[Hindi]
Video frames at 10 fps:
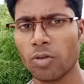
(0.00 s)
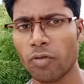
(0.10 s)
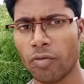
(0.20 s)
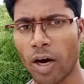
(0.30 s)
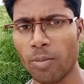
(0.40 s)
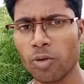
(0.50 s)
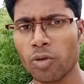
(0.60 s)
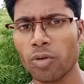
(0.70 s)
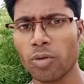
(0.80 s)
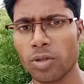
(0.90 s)
जो फार्म
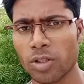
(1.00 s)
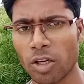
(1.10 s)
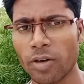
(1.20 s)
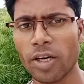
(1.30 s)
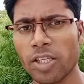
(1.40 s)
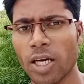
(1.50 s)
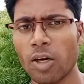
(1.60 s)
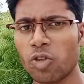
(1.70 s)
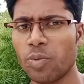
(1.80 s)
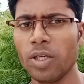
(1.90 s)
जो सर्वर नहीं चल
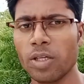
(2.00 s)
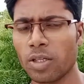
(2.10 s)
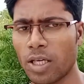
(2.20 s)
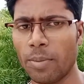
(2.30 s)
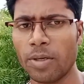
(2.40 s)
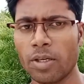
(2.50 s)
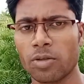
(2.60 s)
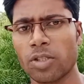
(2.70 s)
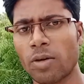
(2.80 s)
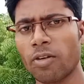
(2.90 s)
रहा उस पर काफ़ी कि
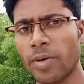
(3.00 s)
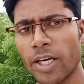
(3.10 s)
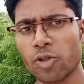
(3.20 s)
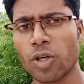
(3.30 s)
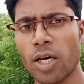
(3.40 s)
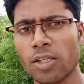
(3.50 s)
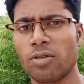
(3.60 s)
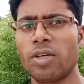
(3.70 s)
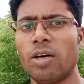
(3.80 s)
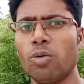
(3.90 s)
सर्वर बैठ चुका है
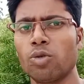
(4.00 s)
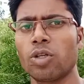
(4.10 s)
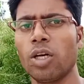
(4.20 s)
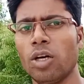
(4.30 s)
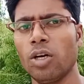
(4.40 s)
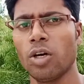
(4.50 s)
सर्वर डाउन हो चुका है